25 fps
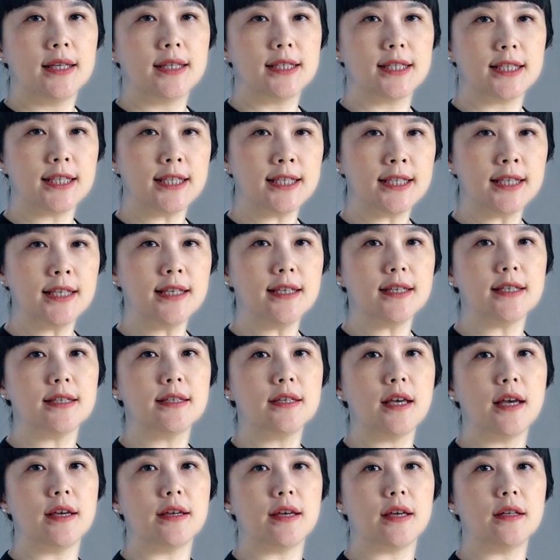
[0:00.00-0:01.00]
急性胰
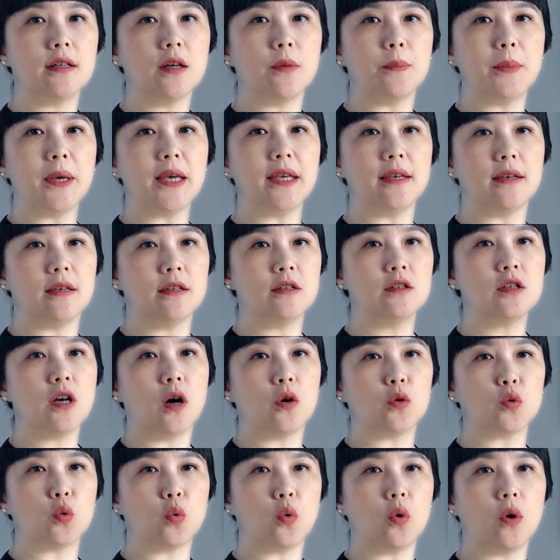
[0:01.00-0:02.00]
腺炎的病因
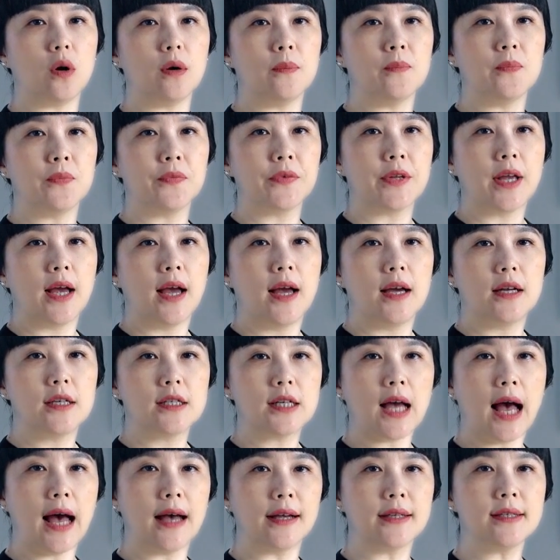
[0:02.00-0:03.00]
较多，
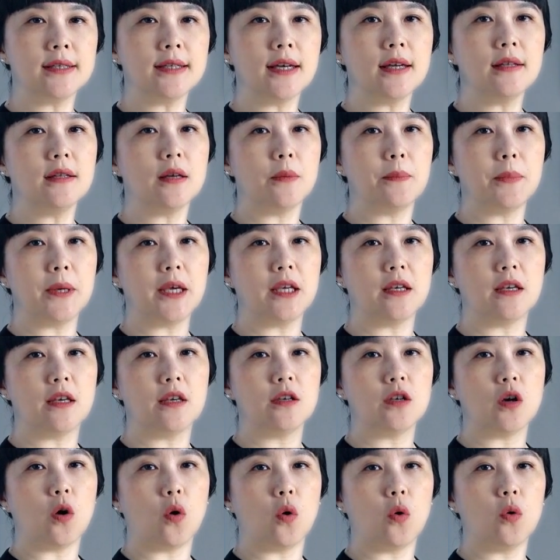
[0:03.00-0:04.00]
常见的病
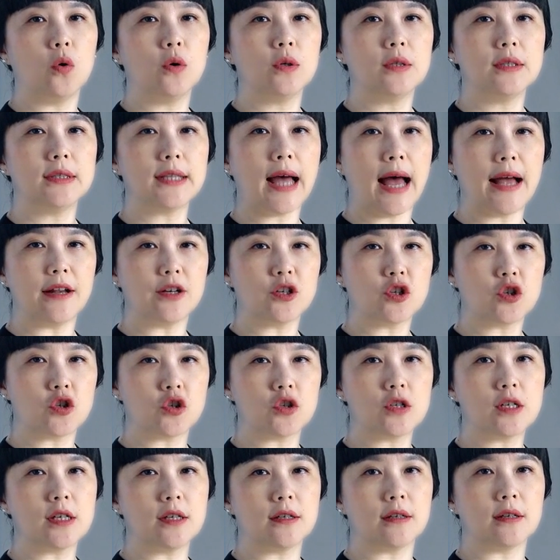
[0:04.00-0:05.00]
因有胆
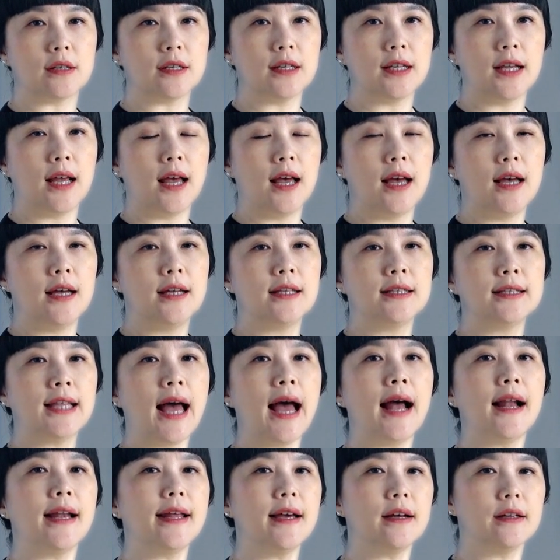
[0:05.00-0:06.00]
石症、
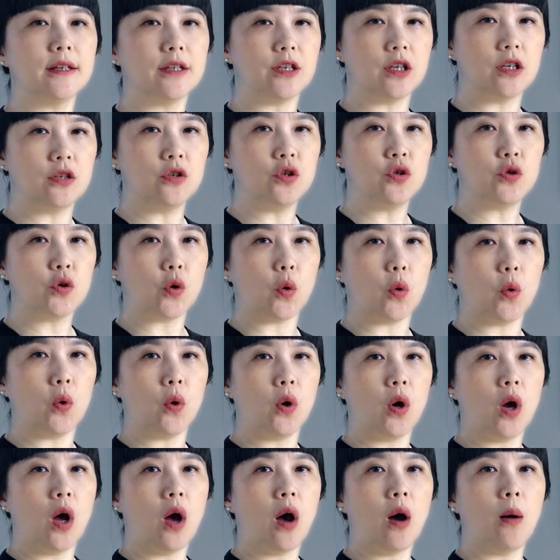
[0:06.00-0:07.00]
大量饮酒、
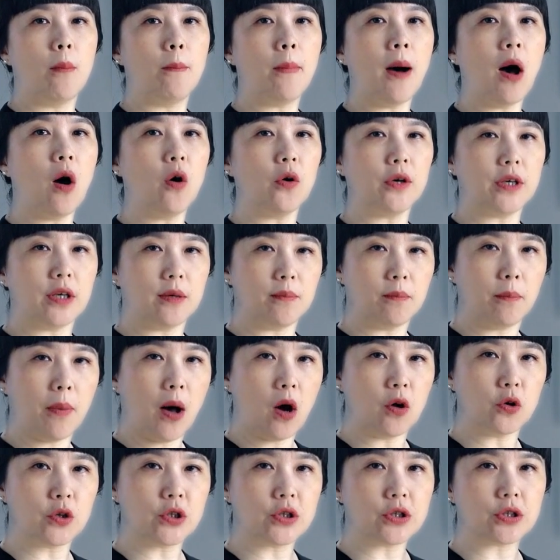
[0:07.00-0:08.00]
暴饮
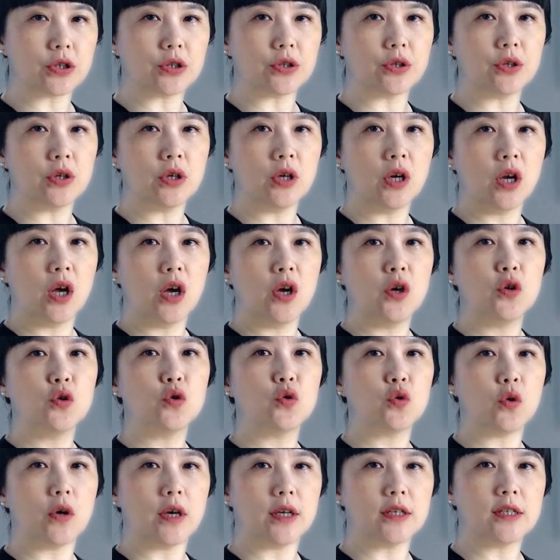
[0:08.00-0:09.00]
暴食、
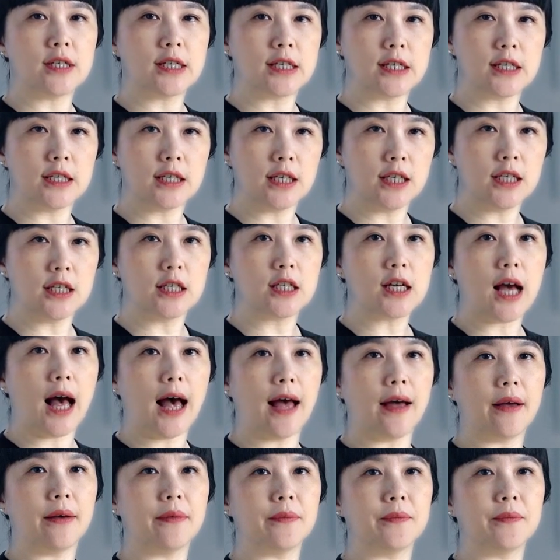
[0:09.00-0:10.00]
血脂异常。